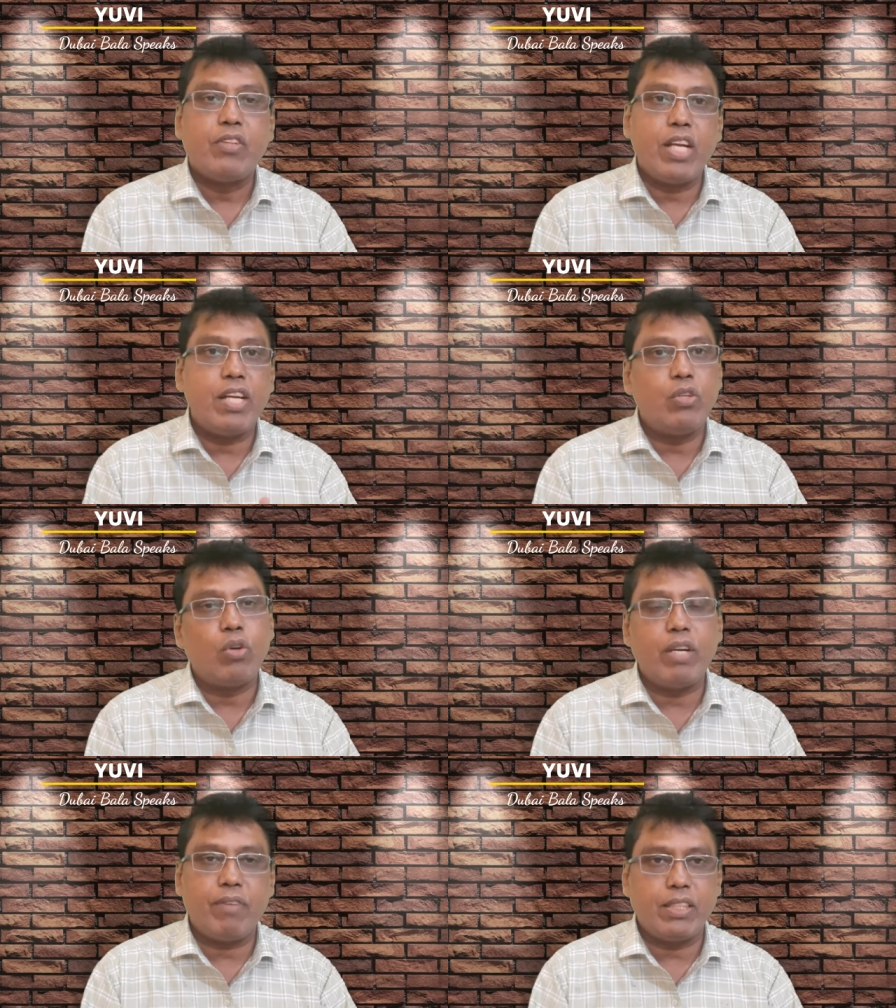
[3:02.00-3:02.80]
த்ரீ ஹண்ட்ரட்
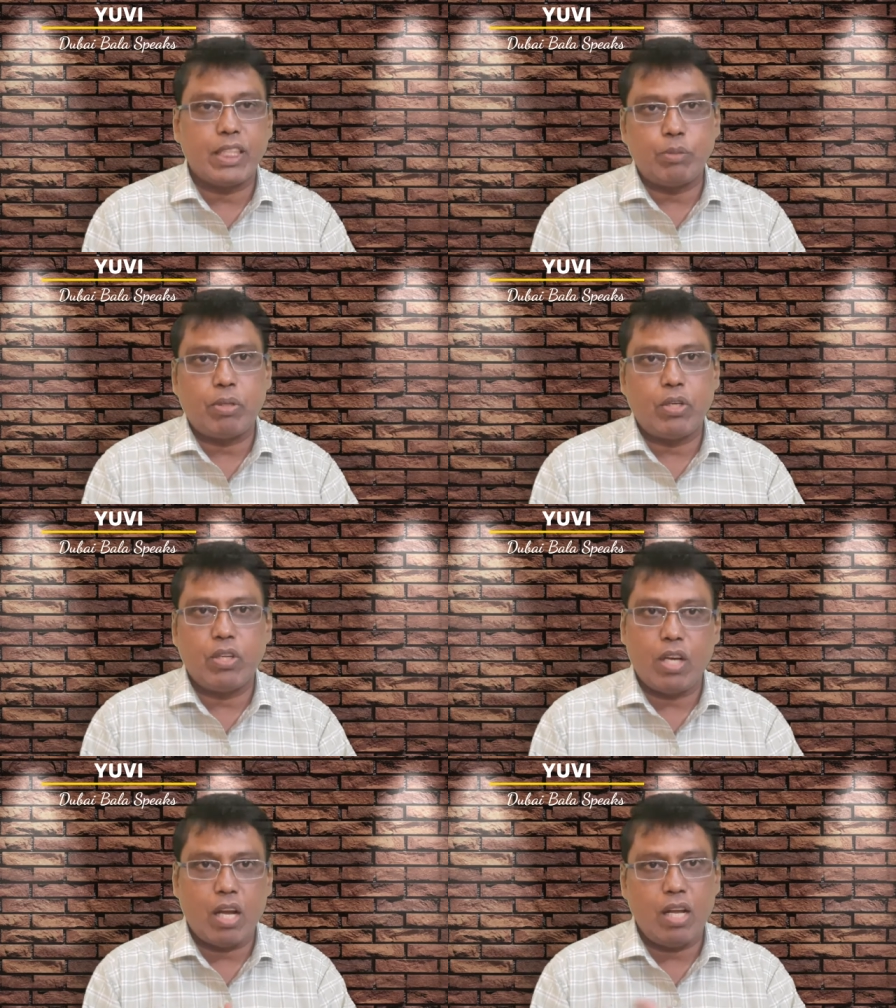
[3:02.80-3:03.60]
டுவெண்ட்டி ஃபைவ் சேஸ்
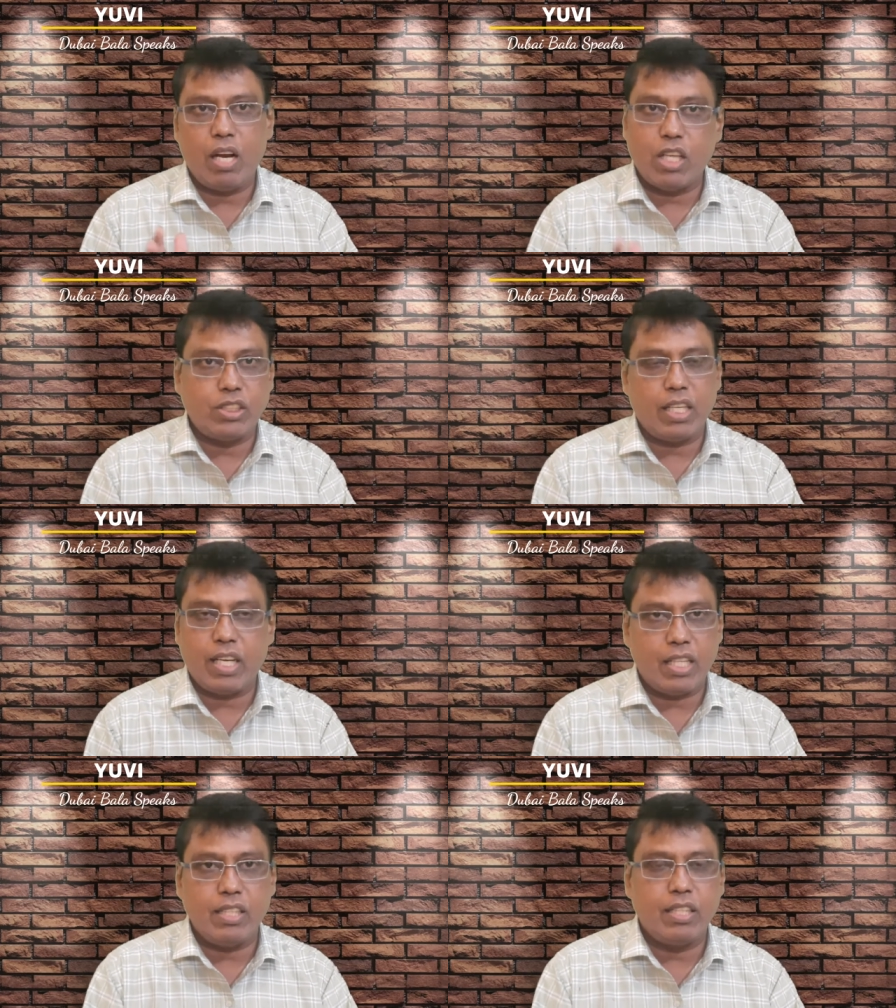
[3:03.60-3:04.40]
பண்ணணும் லா லார்ட்ஸில்
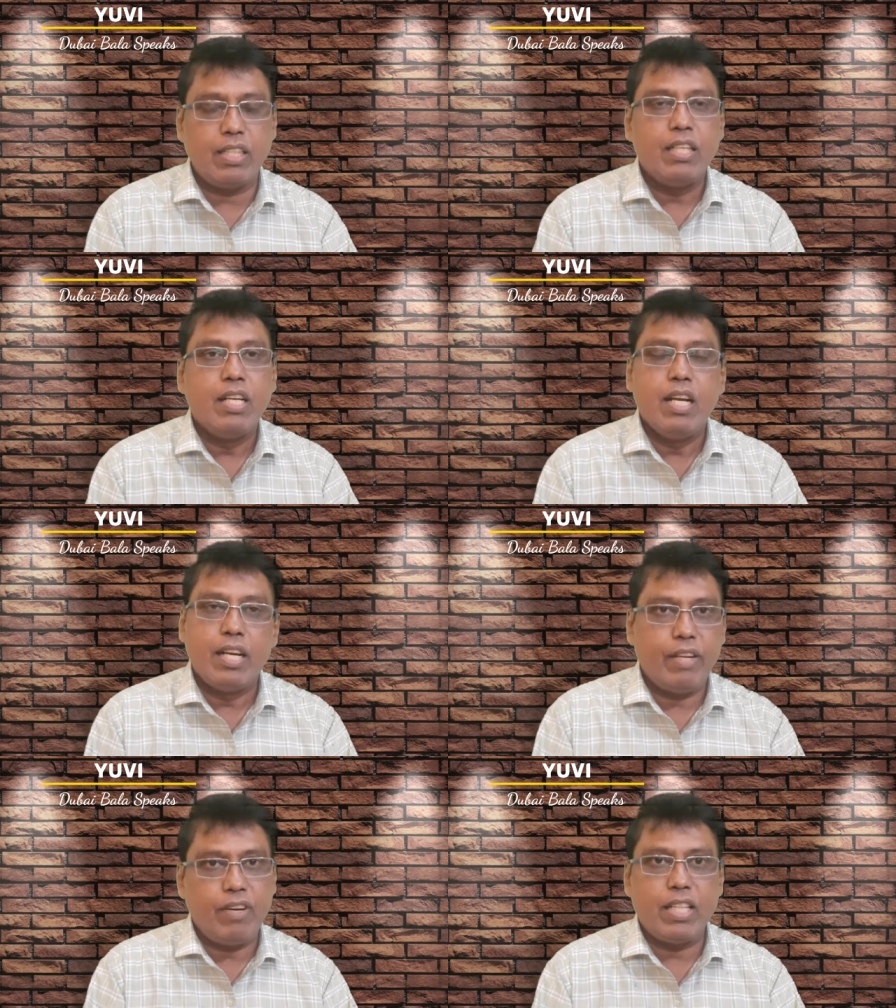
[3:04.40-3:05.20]
நடந்தது
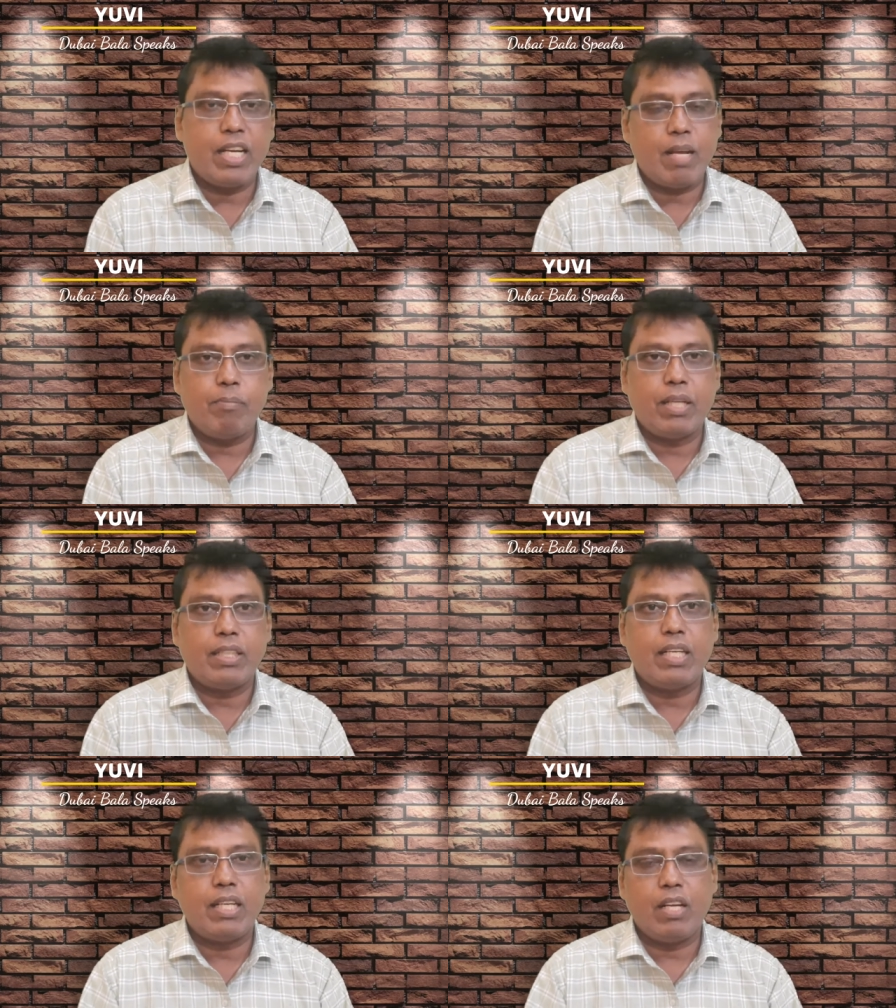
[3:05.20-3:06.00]
டிவியில் தான் நான்
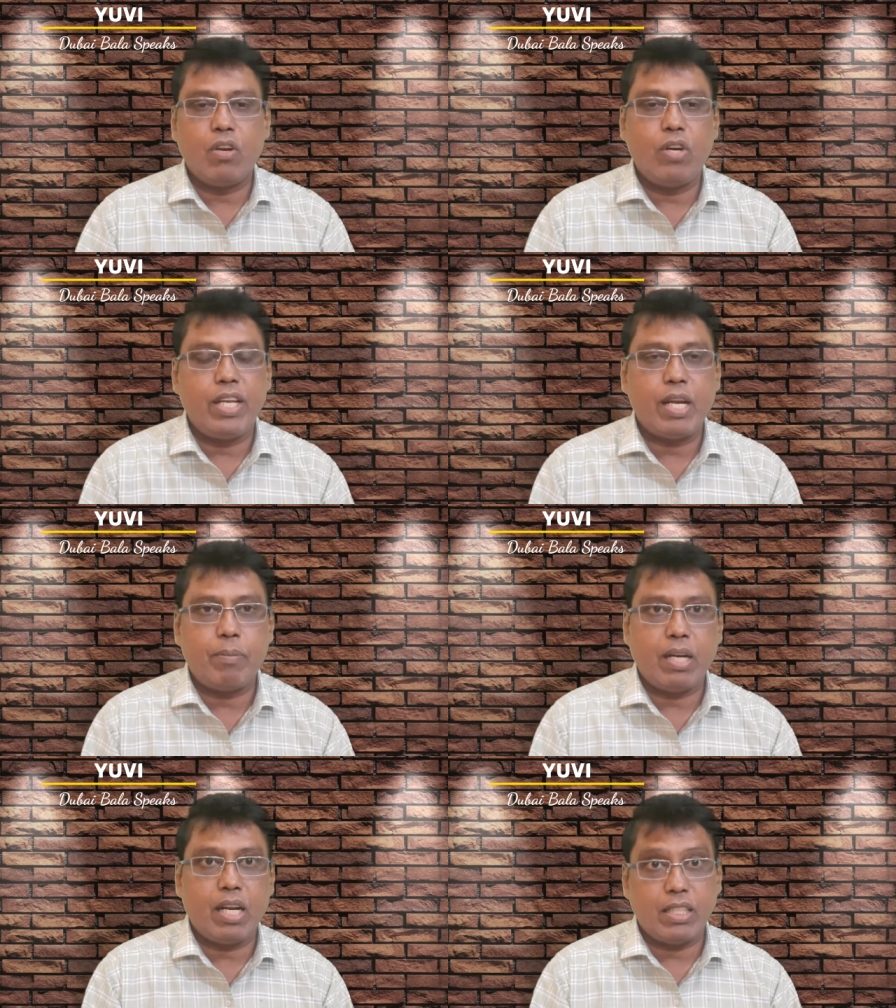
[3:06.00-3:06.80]
பார்த்தேன் அதில் கங்குலி
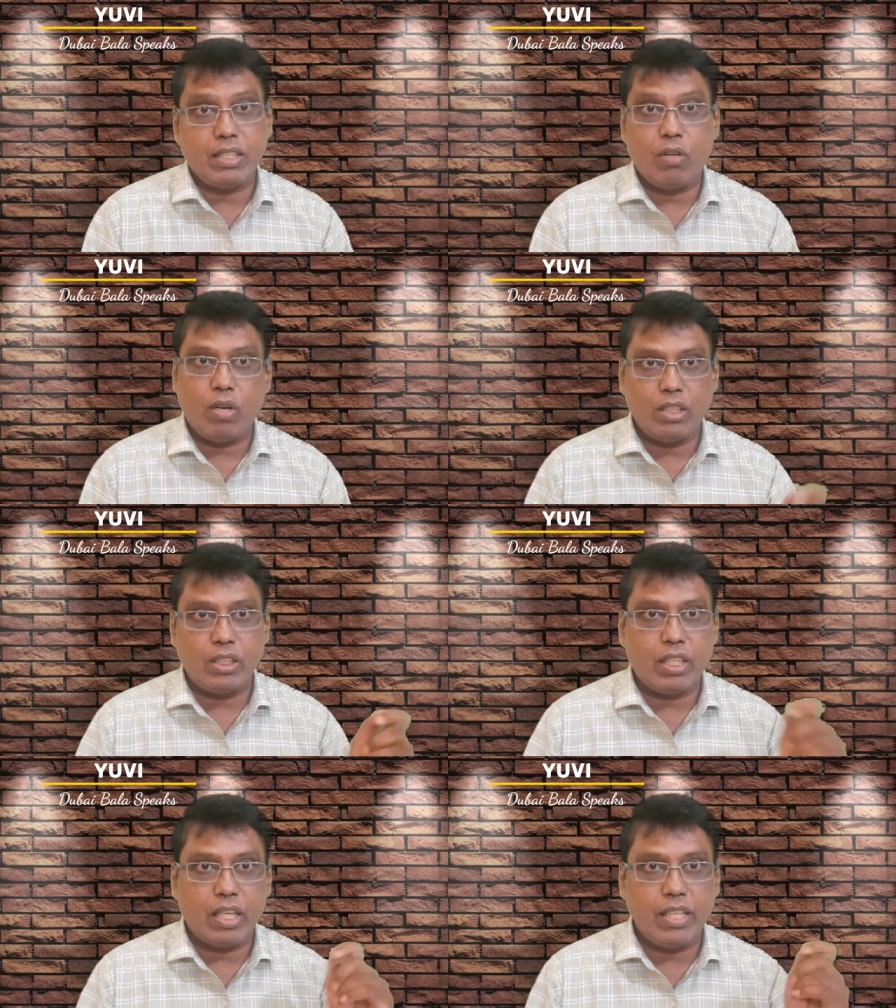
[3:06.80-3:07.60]
கேப்டன் கடைசியில் கூட
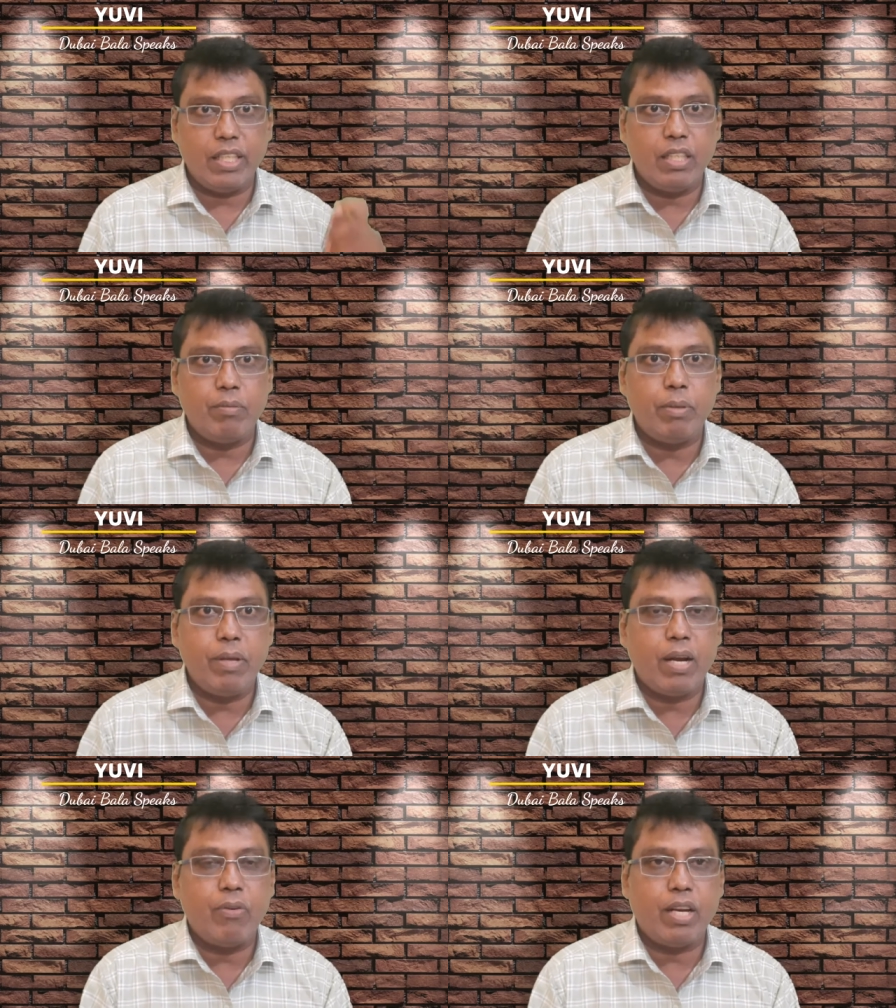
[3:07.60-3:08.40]
ஷர்ட்டை கட்டிட்டு இப்படி
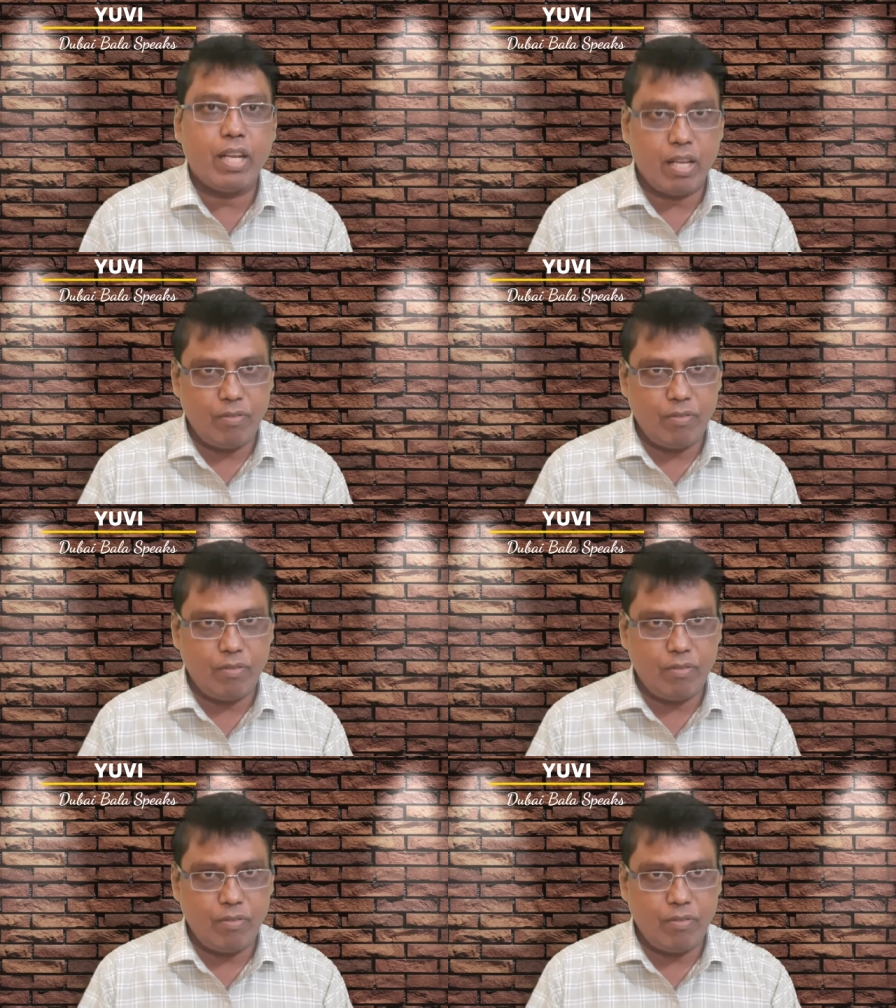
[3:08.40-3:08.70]
இப்படி ஆடுவார்